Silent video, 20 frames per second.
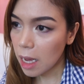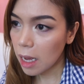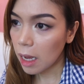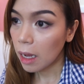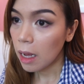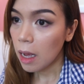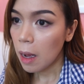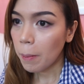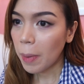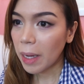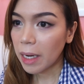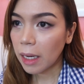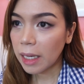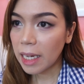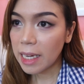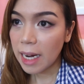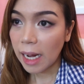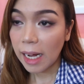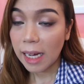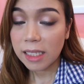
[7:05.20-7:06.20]
na. Parang
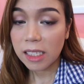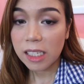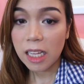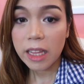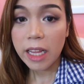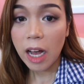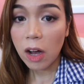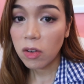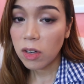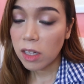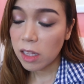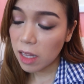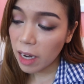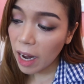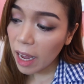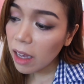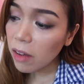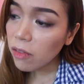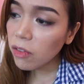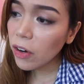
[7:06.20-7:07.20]
kinakancel na ako ng
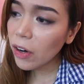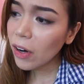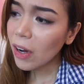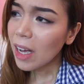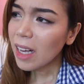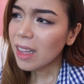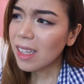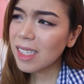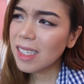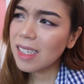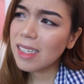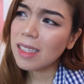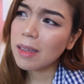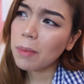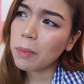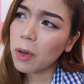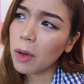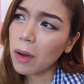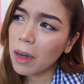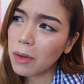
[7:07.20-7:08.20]
driver. Tapos
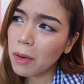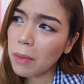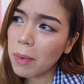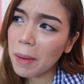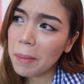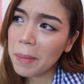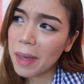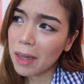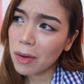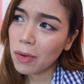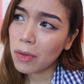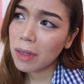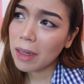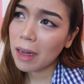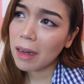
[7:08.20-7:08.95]
isip ko, ano bang meron